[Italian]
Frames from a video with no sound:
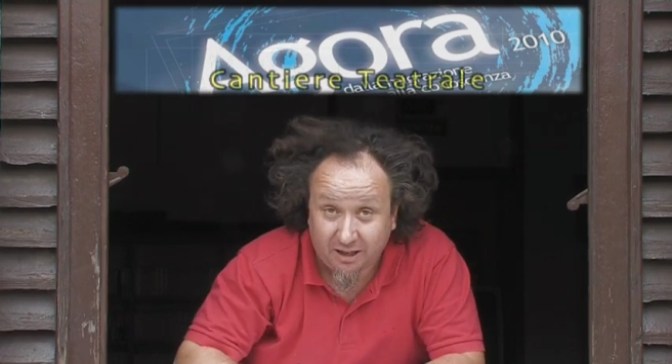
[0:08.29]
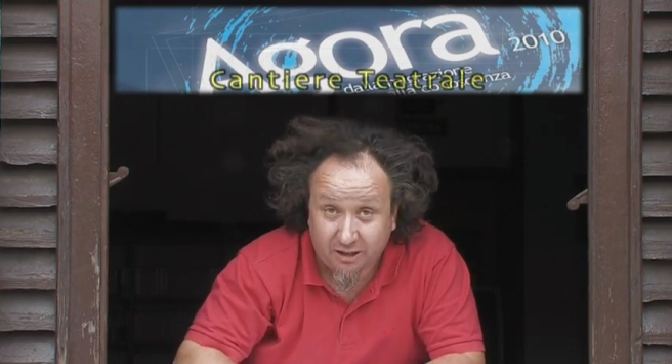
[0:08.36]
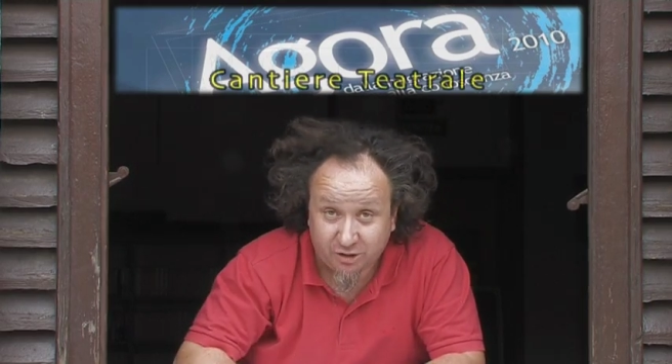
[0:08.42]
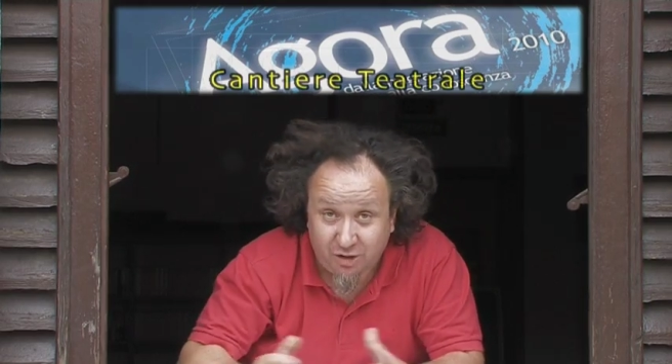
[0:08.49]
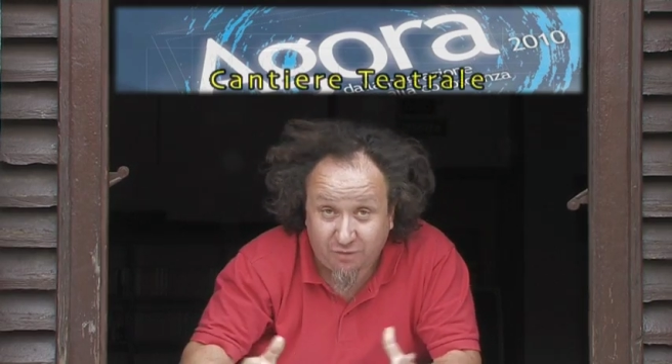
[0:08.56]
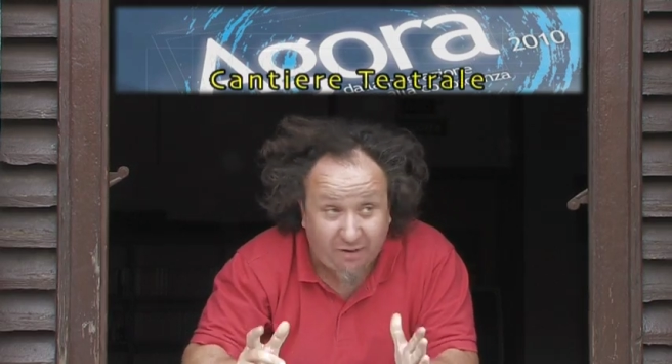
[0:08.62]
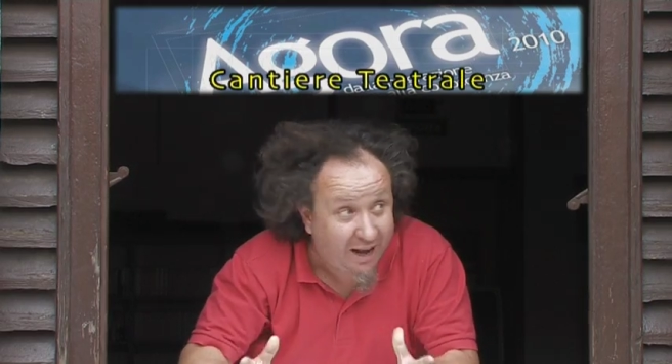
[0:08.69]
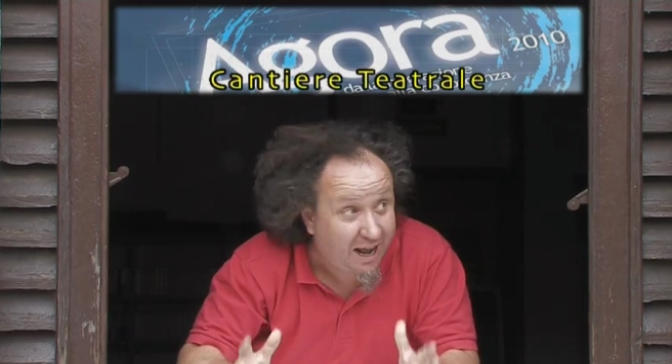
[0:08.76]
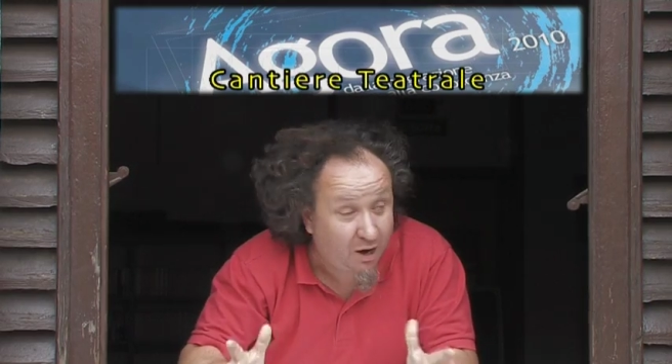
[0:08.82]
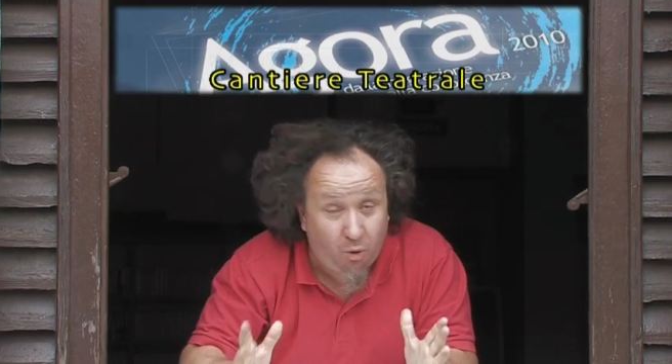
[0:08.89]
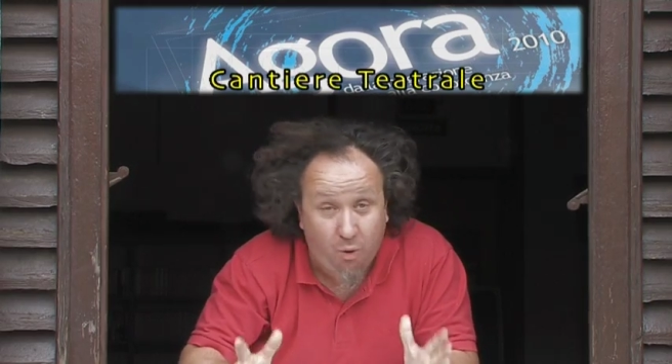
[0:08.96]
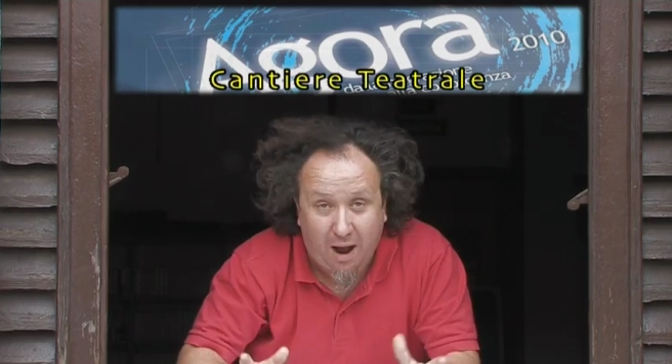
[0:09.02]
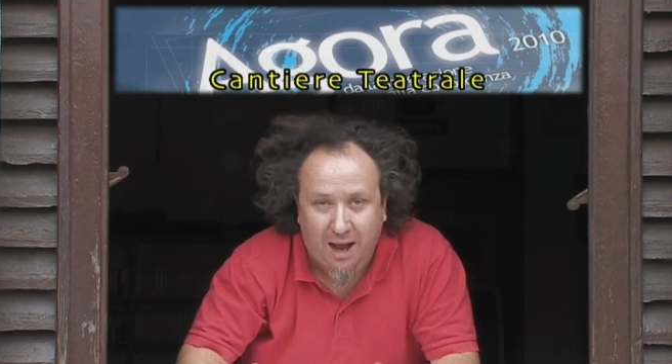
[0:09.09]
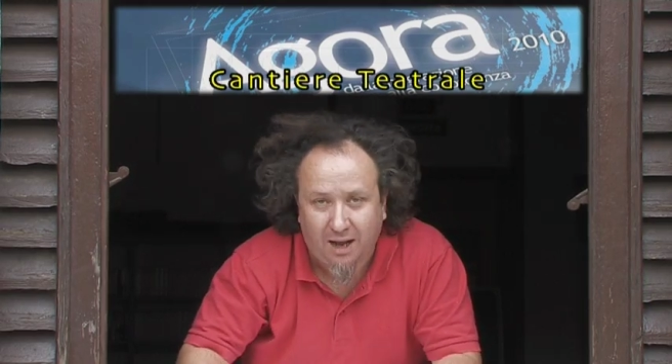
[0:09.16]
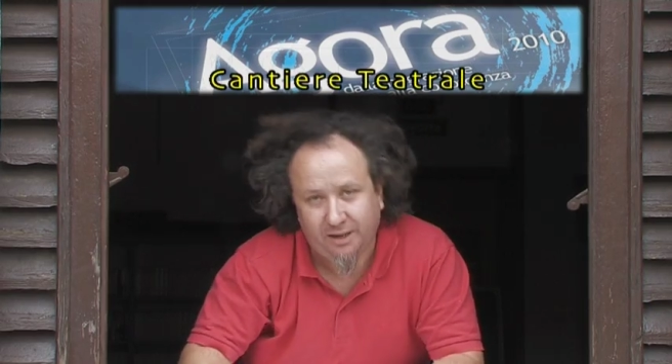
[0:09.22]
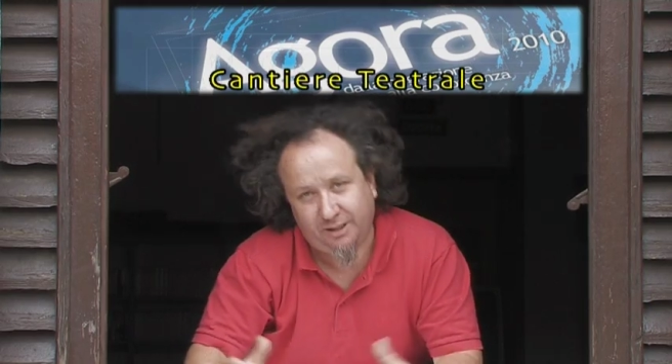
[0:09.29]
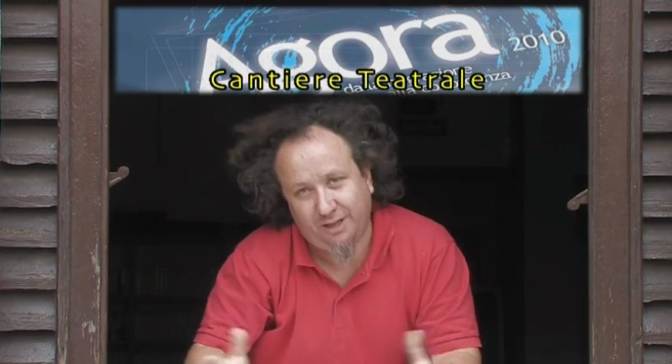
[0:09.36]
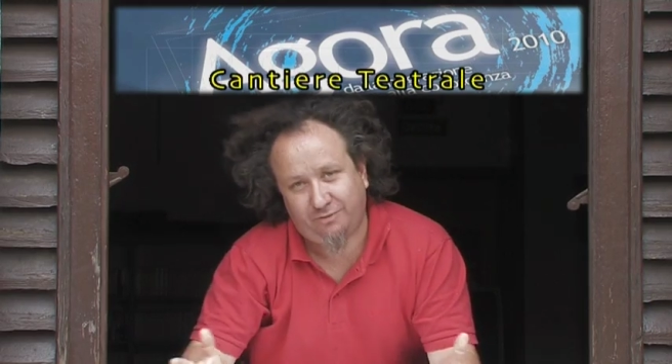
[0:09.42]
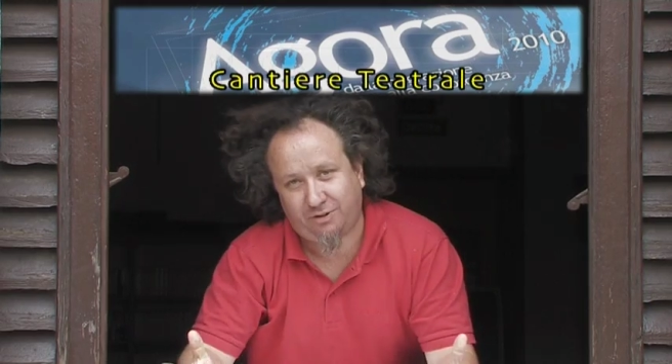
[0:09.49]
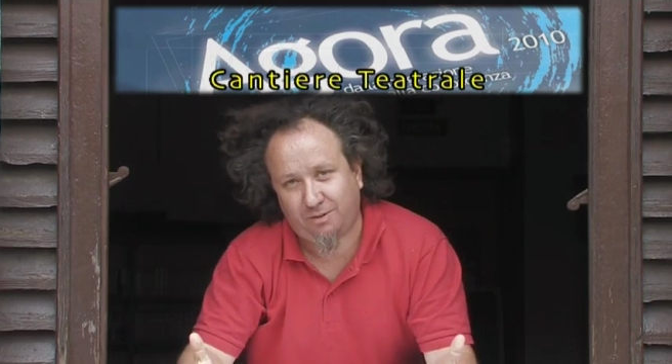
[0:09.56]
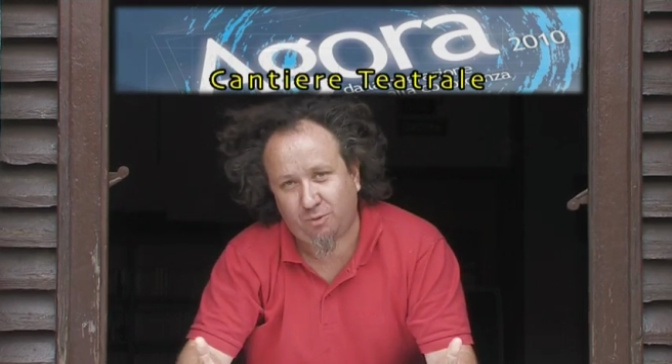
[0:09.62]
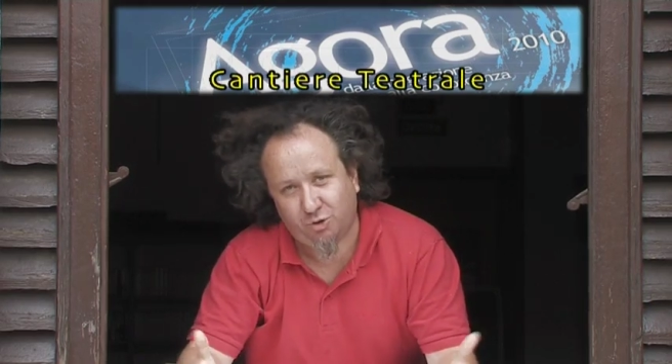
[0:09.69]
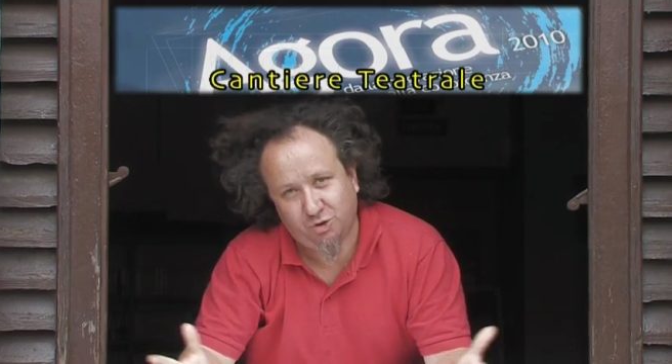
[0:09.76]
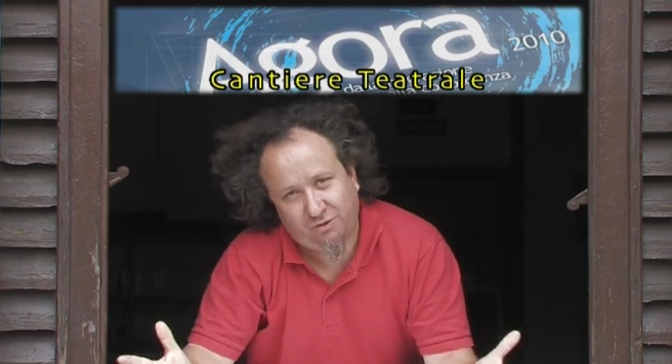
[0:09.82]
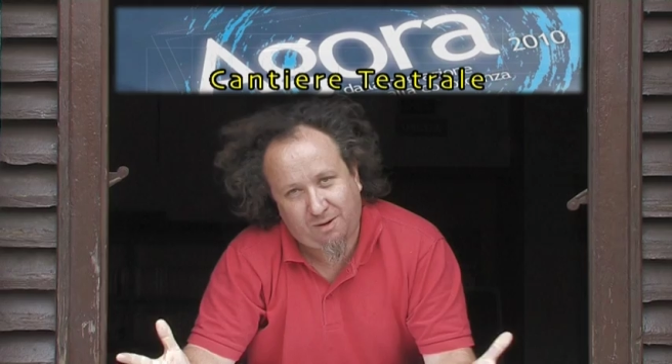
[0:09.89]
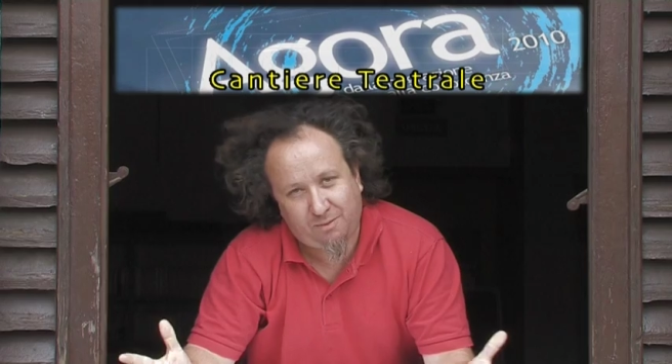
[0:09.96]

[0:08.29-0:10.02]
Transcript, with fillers: si farà qua, nel famoso,